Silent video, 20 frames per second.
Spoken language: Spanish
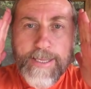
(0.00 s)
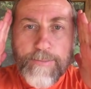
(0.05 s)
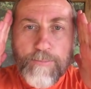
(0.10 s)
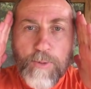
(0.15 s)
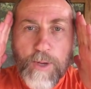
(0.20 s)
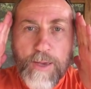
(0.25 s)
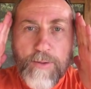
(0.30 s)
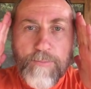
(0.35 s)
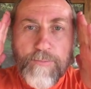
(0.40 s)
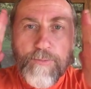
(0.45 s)

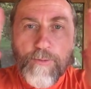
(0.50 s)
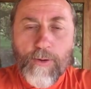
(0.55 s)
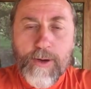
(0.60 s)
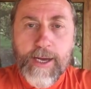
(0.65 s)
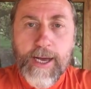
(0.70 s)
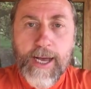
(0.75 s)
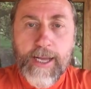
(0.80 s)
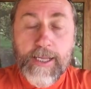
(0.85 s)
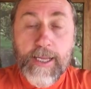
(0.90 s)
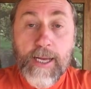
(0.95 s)
muy
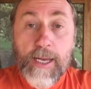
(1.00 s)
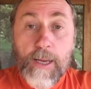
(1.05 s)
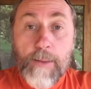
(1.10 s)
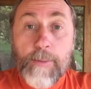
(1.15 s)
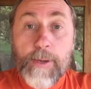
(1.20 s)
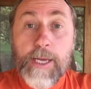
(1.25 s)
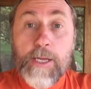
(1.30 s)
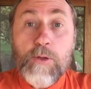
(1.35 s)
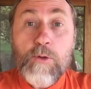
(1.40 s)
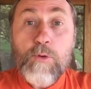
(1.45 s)
enfocada,
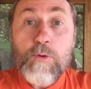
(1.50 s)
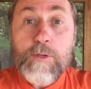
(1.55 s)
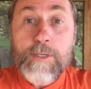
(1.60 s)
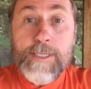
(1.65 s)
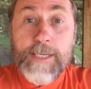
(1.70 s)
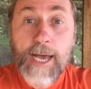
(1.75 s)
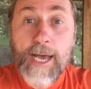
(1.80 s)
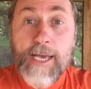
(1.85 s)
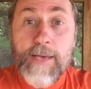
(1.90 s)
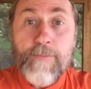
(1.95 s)
porque tú
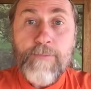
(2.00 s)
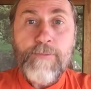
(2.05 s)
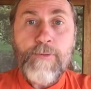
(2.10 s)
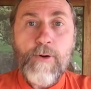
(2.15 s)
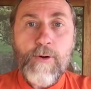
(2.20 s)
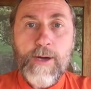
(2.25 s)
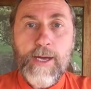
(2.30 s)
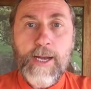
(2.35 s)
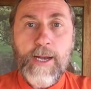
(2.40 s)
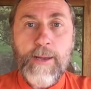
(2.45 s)
ya
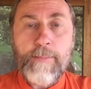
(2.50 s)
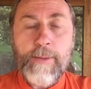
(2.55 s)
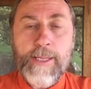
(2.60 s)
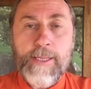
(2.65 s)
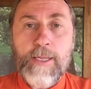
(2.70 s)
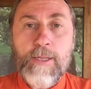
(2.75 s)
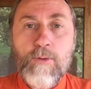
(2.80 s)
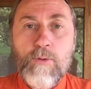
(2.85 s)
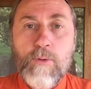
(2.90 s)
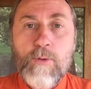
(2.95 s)
enfocas la
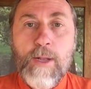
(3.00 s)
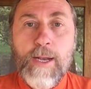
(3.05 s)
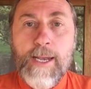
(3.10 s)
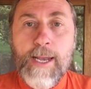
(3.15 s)
mente, tú,